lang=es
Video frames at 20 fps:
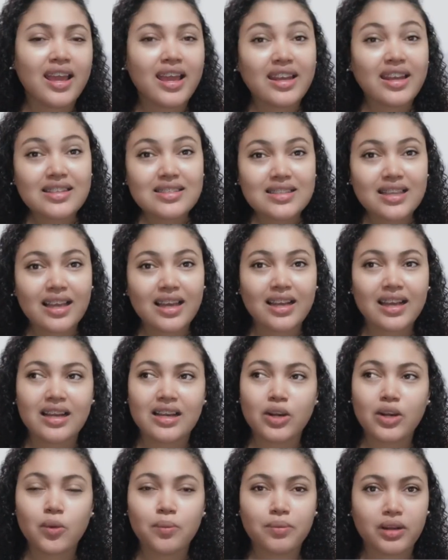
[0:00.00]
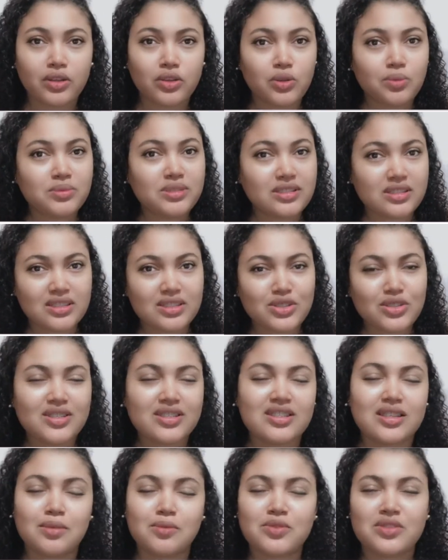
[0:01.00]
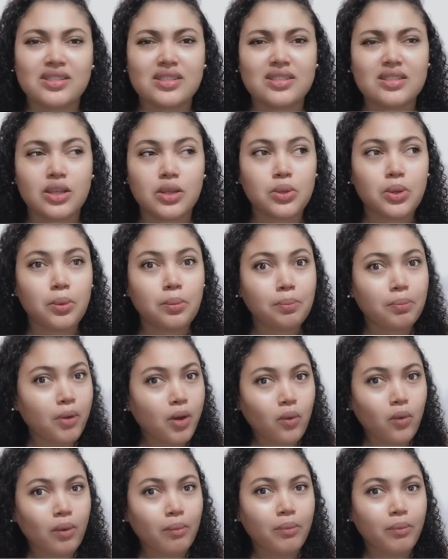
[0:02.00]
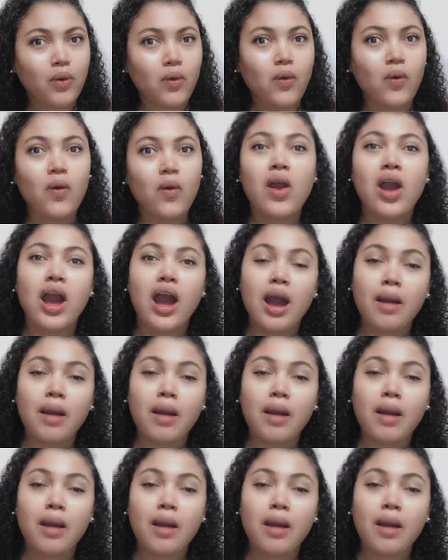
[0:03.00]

en este canal Recuperando Mis Rizos estamos creciendo poco a poco.